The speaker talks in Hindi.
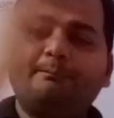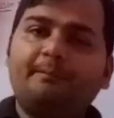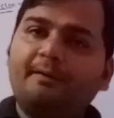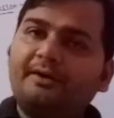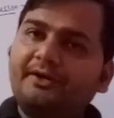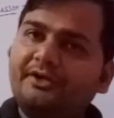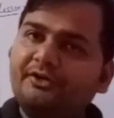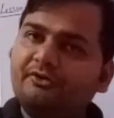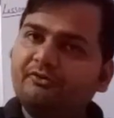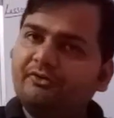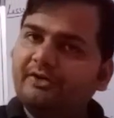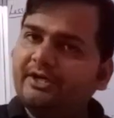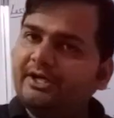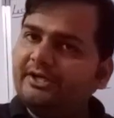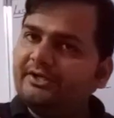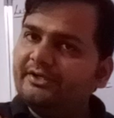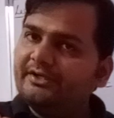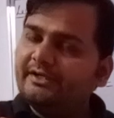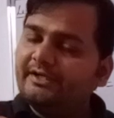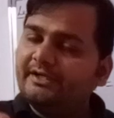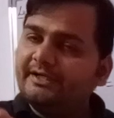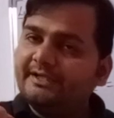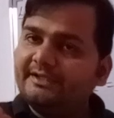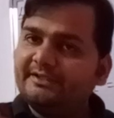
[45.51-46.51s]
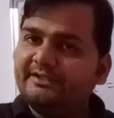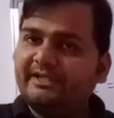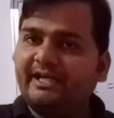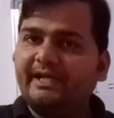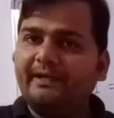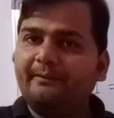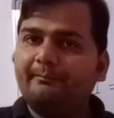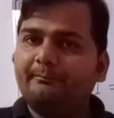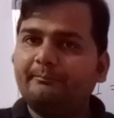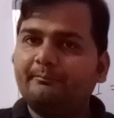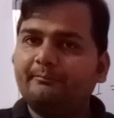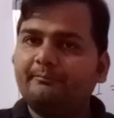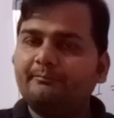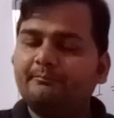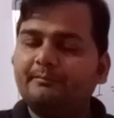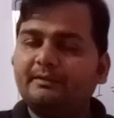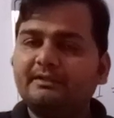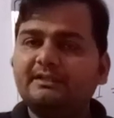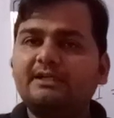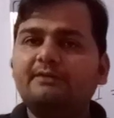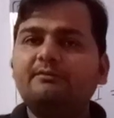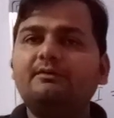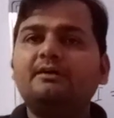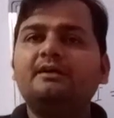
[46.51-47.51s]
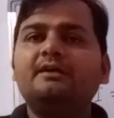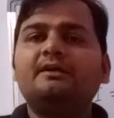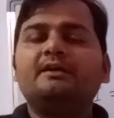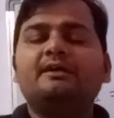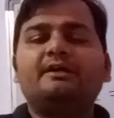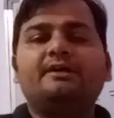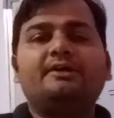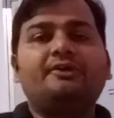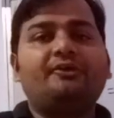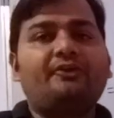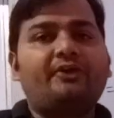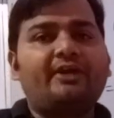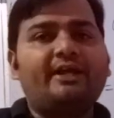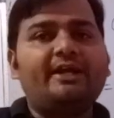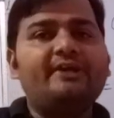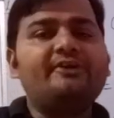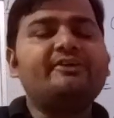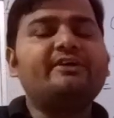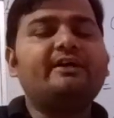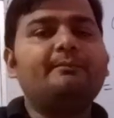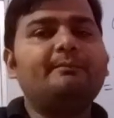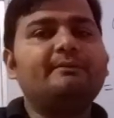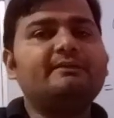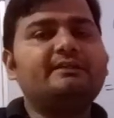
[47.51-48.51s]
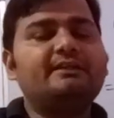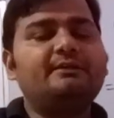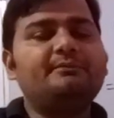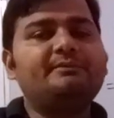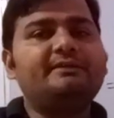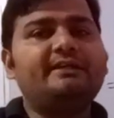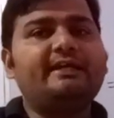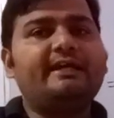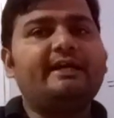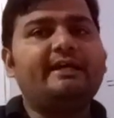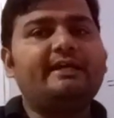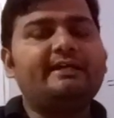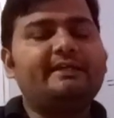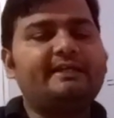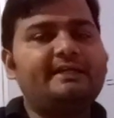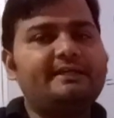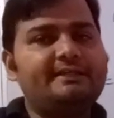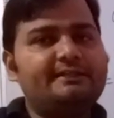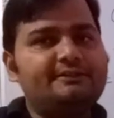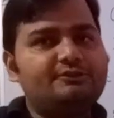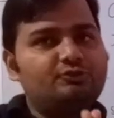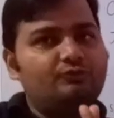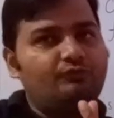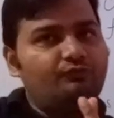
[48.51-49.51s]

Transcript: पर यूनिट टाइम मतलब रेट का मतलब यह है कि